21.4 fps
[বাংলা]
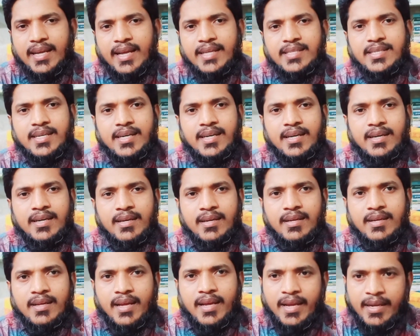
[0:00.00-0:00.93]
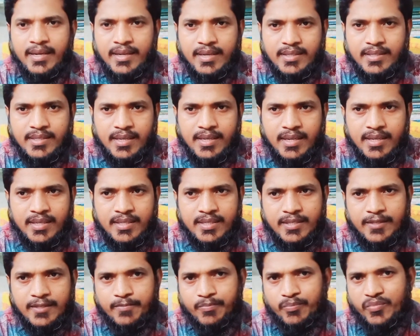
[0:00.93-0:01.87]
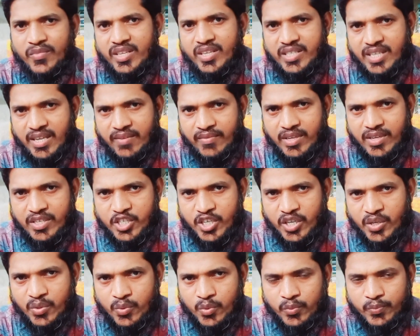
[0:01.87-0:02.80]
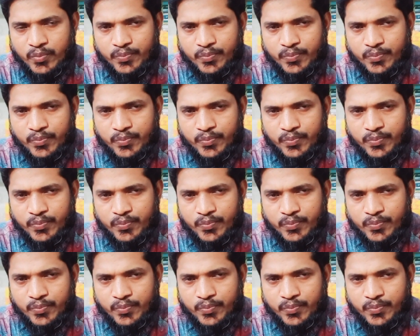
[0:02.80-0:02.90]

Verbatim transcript: এছাড়া অ্যাগনাস কাস্ট স্যাভাল শেরু